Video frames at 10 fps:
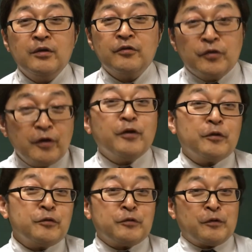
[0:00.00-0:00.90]
正解
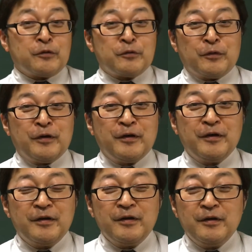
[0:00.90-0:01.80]
だったんじゃないですかそれ
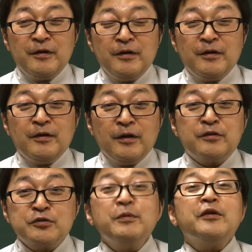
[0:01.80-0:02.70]
そうですね
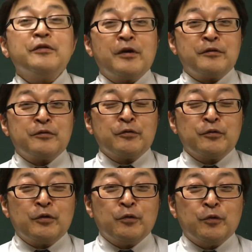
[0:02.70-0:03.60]
つまんないですよ
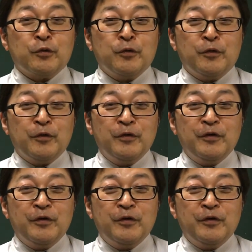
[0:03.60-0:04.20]
その男、は